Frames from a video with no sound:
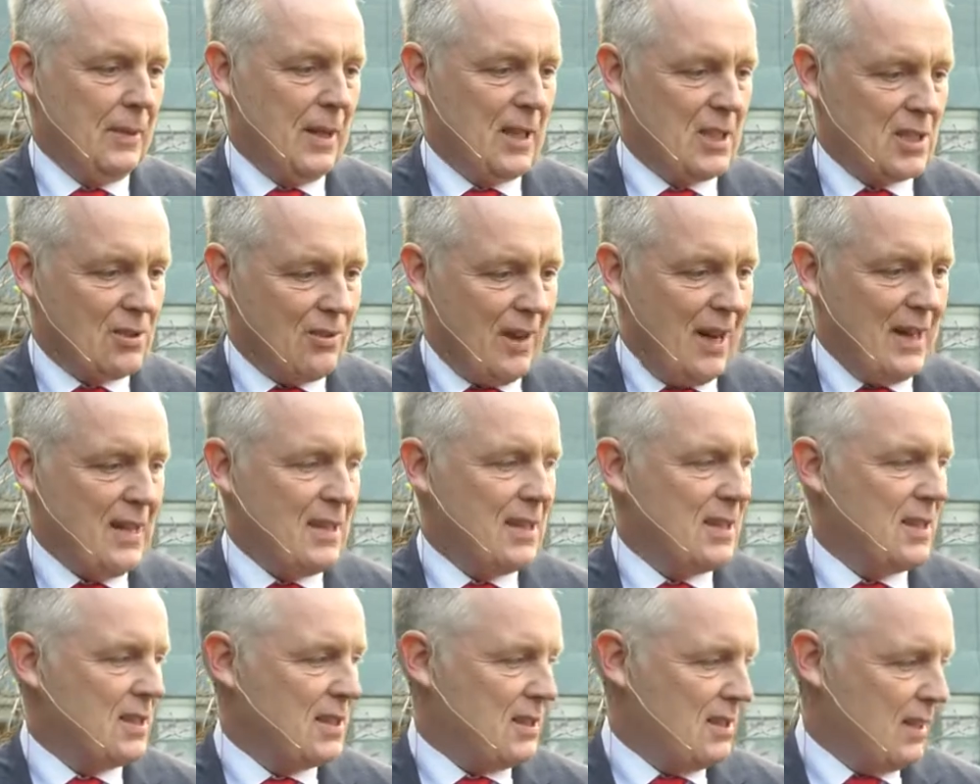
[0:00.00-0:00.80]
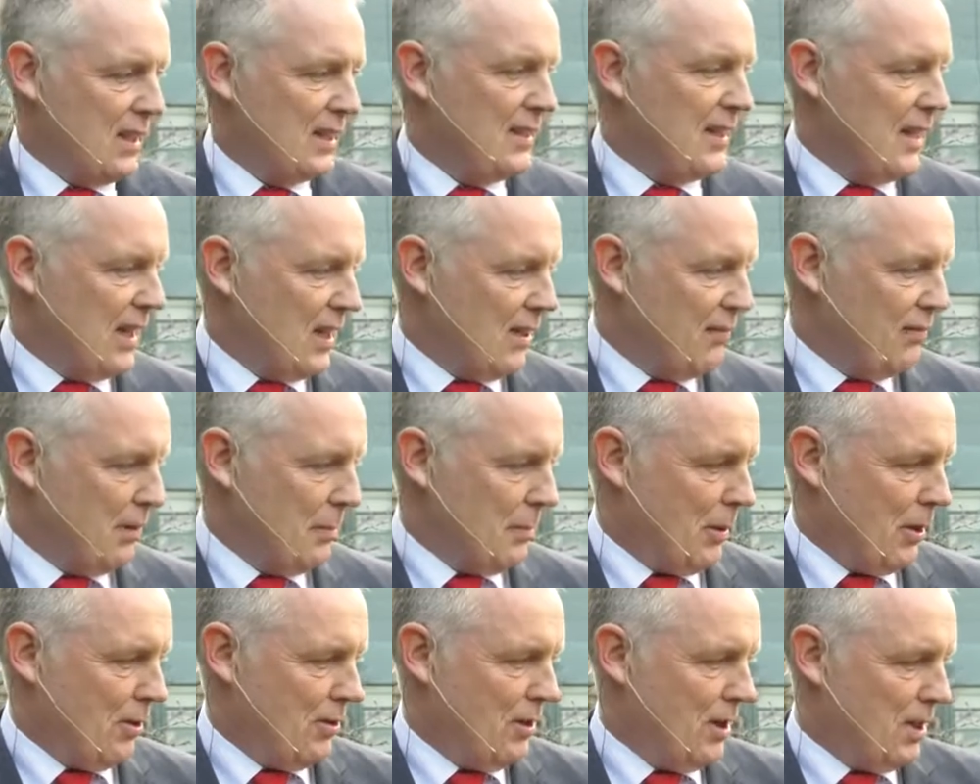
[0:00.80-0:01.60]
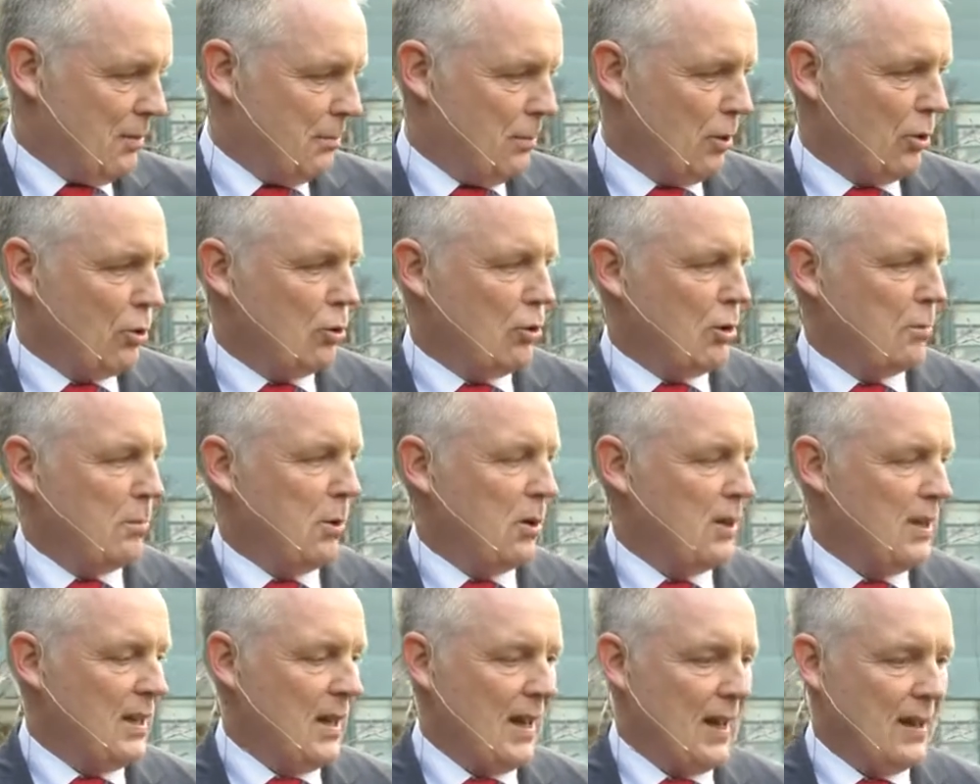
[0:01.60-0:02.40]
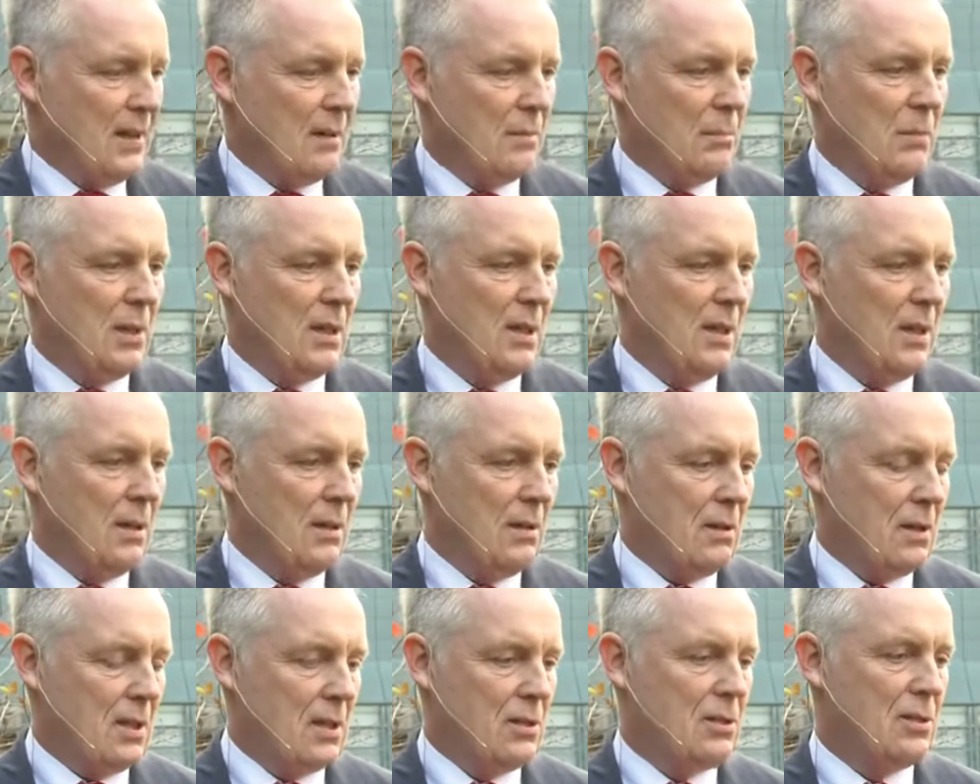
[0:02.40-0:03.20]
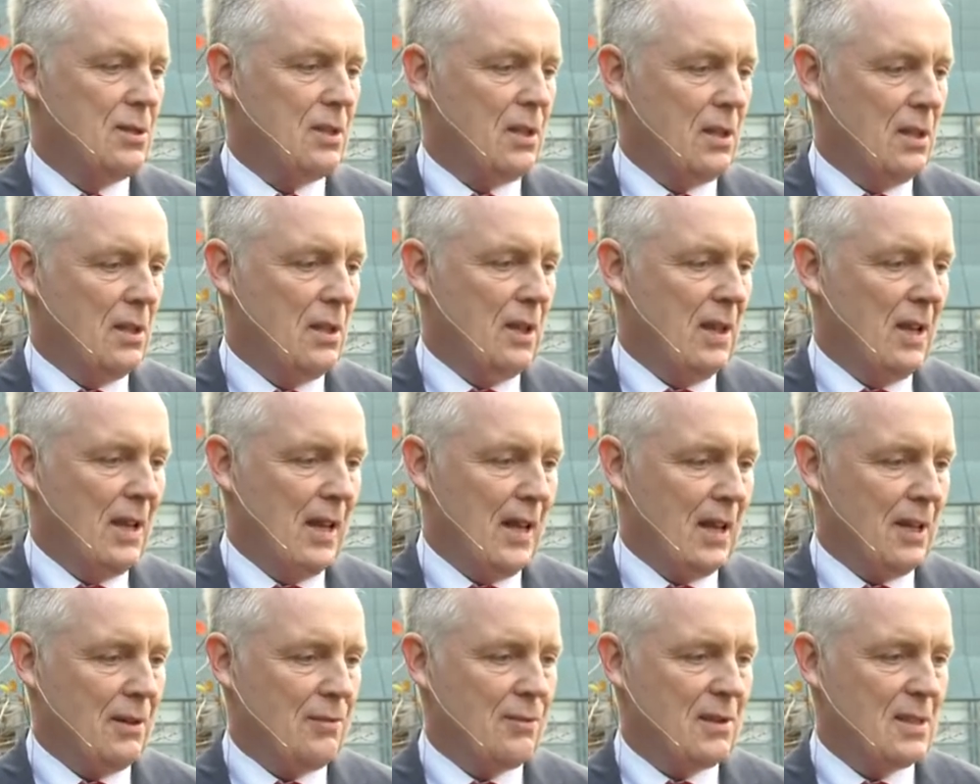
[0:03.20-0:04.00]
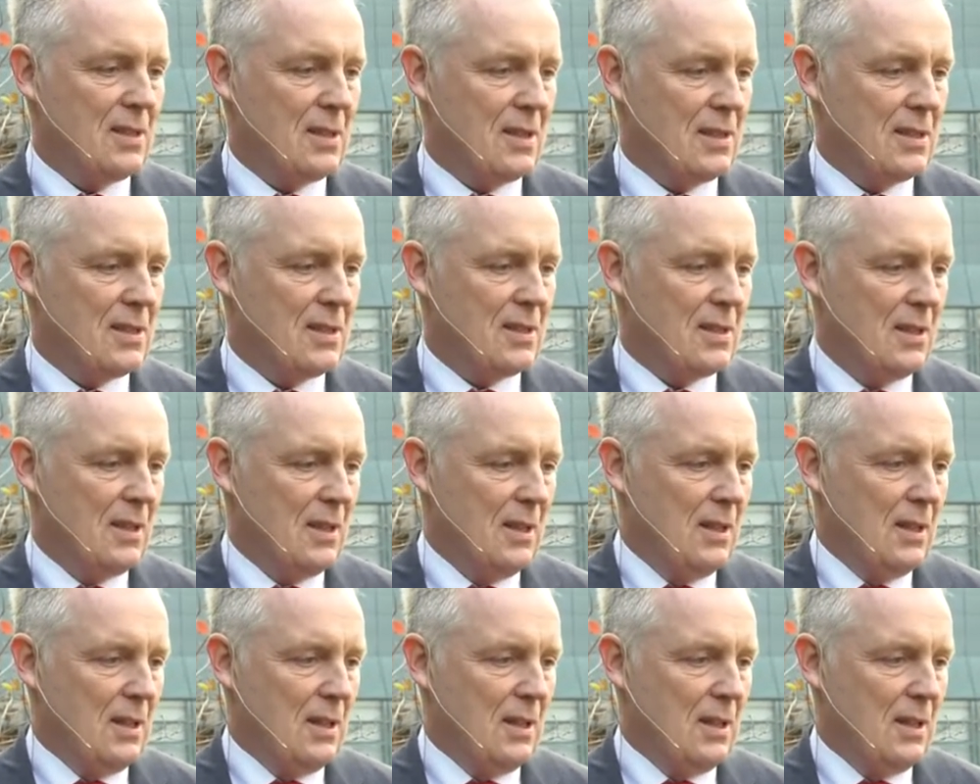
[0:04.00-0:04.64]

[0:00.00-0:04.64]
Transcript: Der zweite ist in der Tat, wir bauen hier ein Bürogebäude an, mit das uns dann in die Lage versetzt,